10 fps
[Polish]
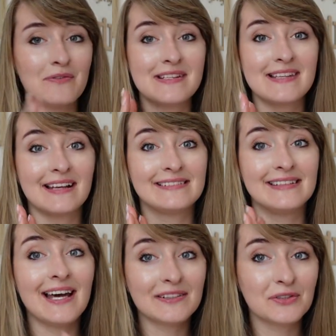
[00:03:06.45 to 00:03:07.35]
więc jak
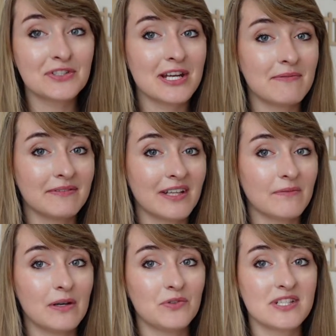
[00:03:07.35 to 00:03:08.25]
na to, że ja mam tak
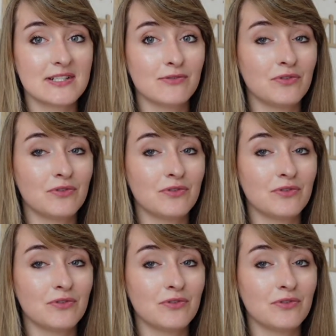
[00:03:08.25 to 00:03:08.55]
mało czasu,